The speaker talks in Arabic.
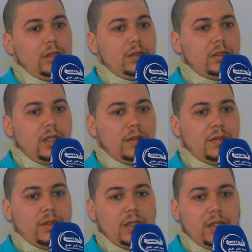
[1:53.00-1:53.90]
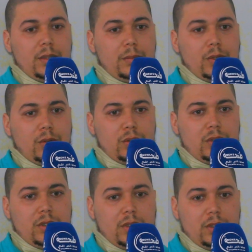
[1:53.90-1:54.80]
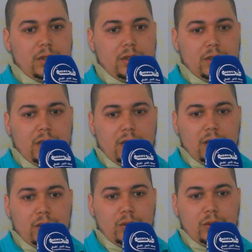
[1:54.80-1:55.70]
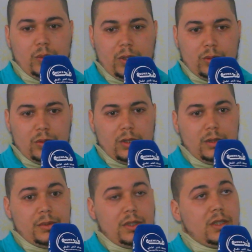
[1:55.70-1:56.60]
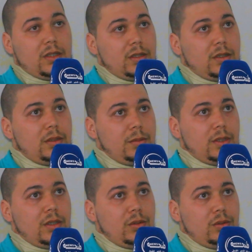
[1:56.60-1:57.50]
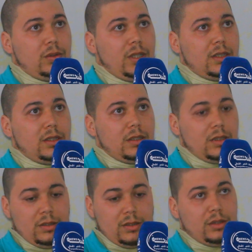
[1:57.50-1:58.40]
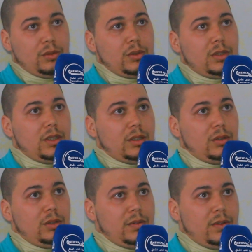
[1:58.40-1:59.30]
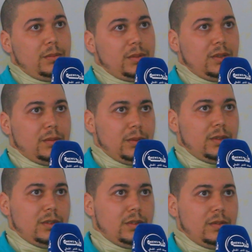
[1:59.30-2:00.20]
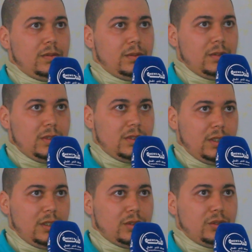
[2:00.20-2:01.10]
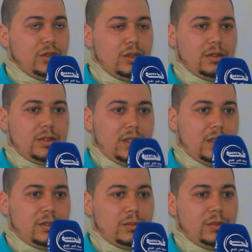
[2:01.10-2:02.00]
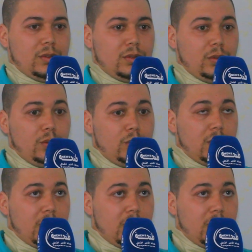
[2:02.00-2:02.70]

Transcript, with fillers: صافي انا ما كنت كان ناكل كنت مشينا جبنا ناكلو واحد الساندويش ناكلوه فهمتي جانا الجوع صرت مر هو